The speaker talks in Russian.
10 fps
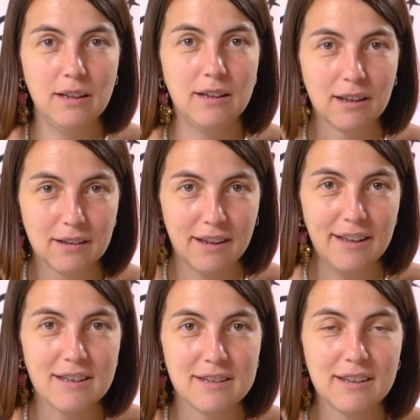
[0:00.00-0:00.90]
и
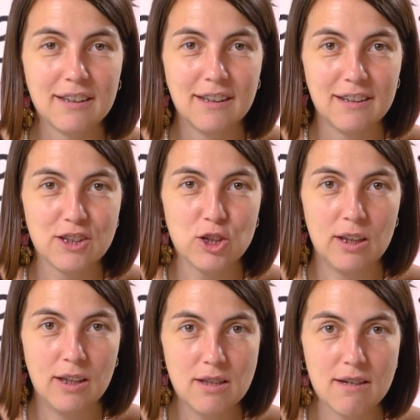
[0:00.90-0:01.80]
тогда я загадала
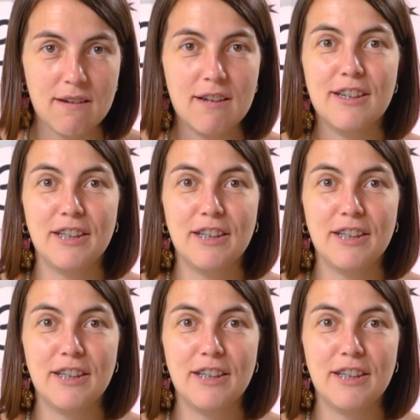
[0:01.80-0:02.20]
желание,